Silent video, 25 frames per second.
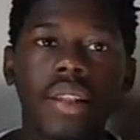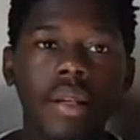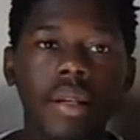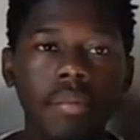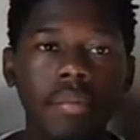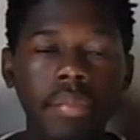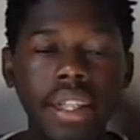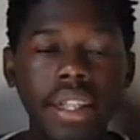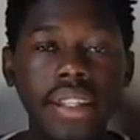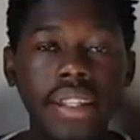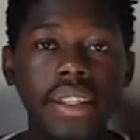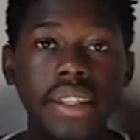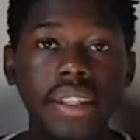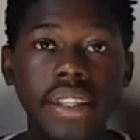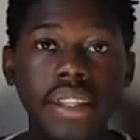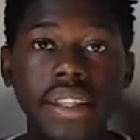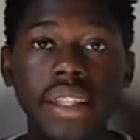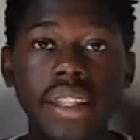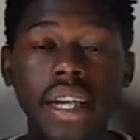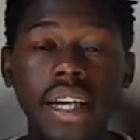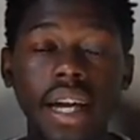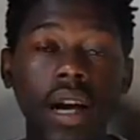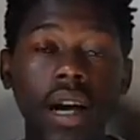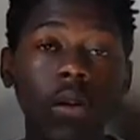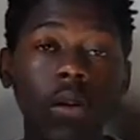Também
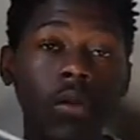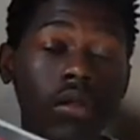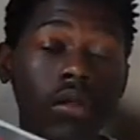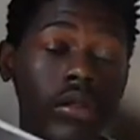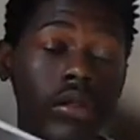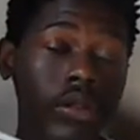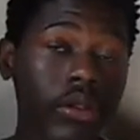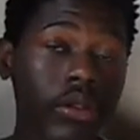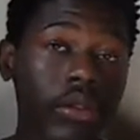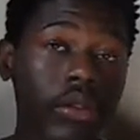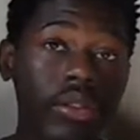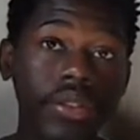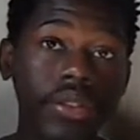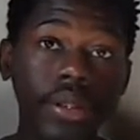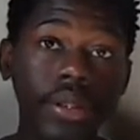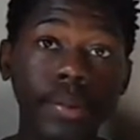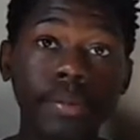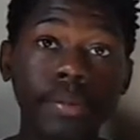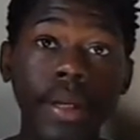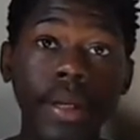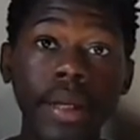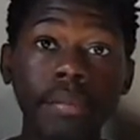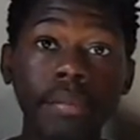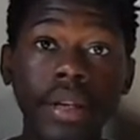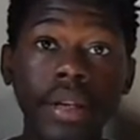cita alguns outros
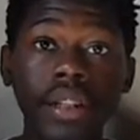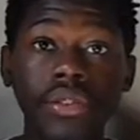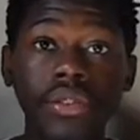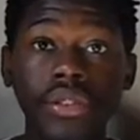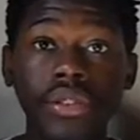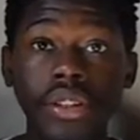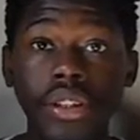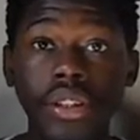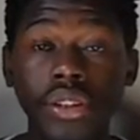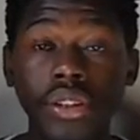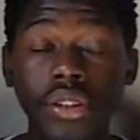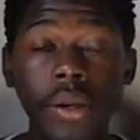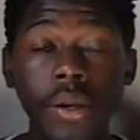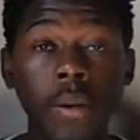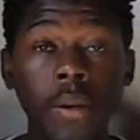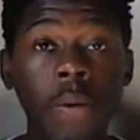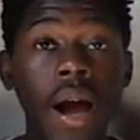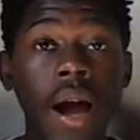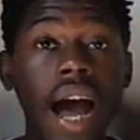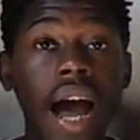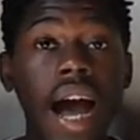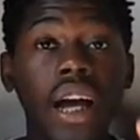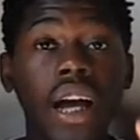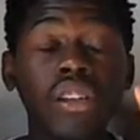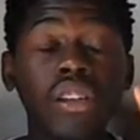experimentos, que
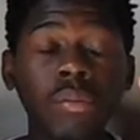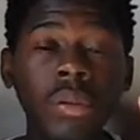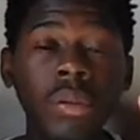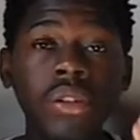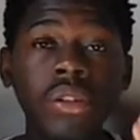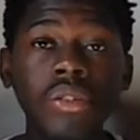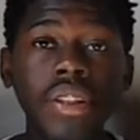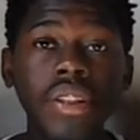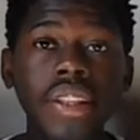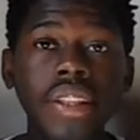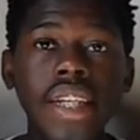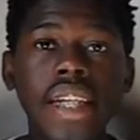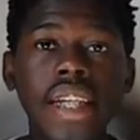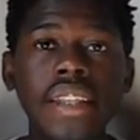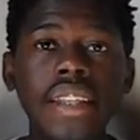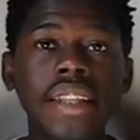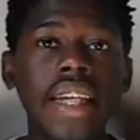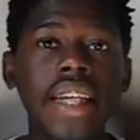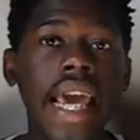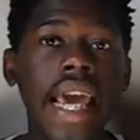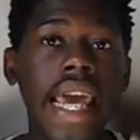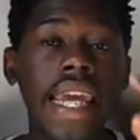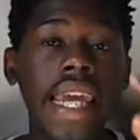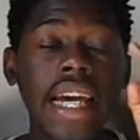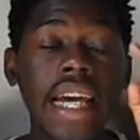são a número
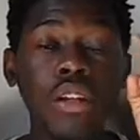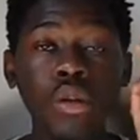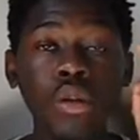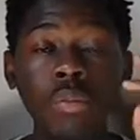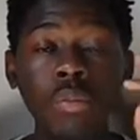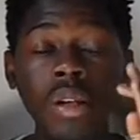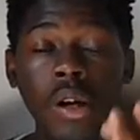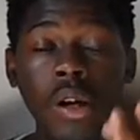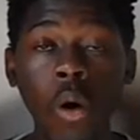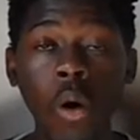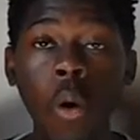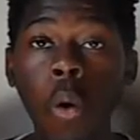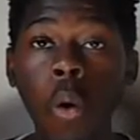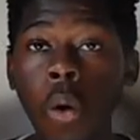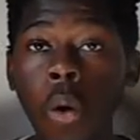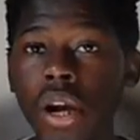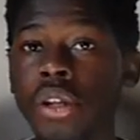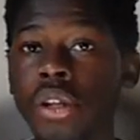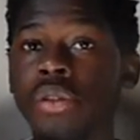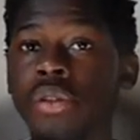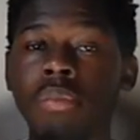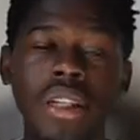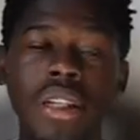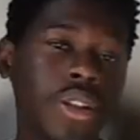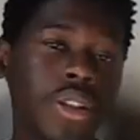6 e a número
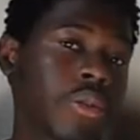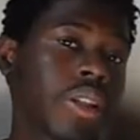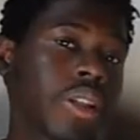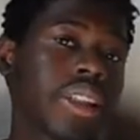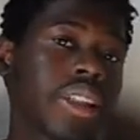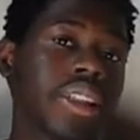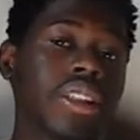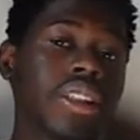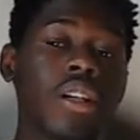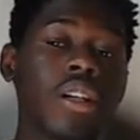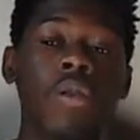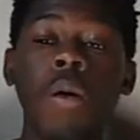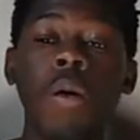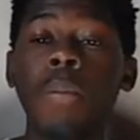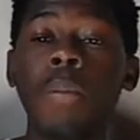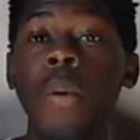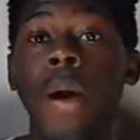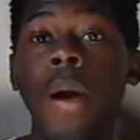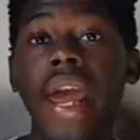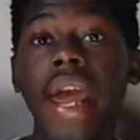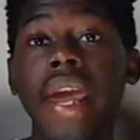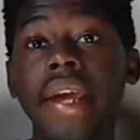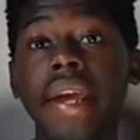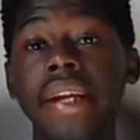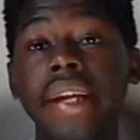8, mais conhecida
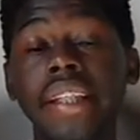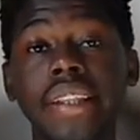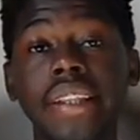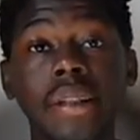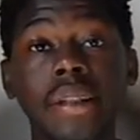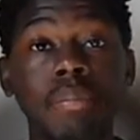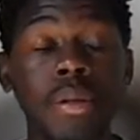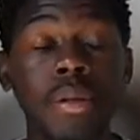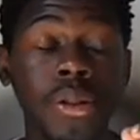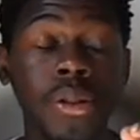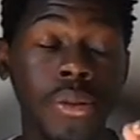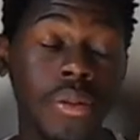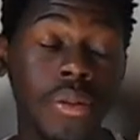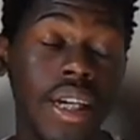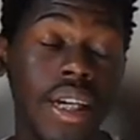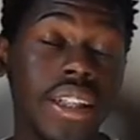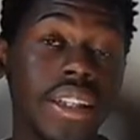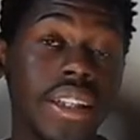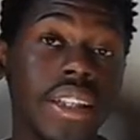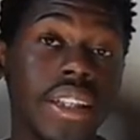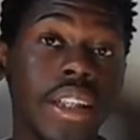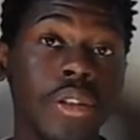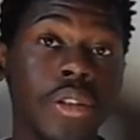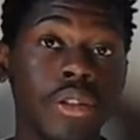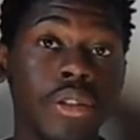como Eight, a
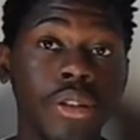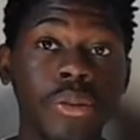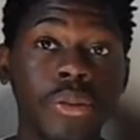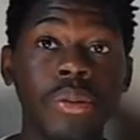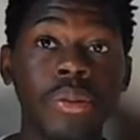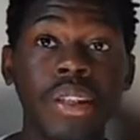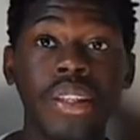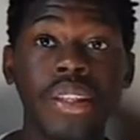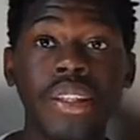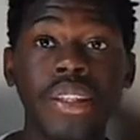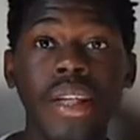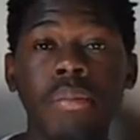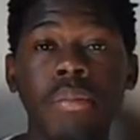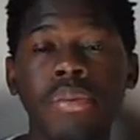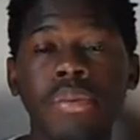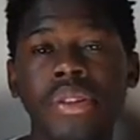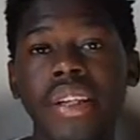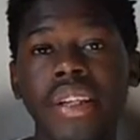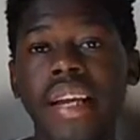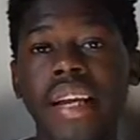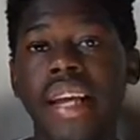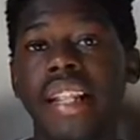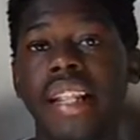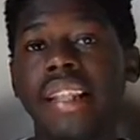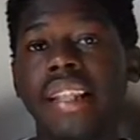personagem que nós conhecemos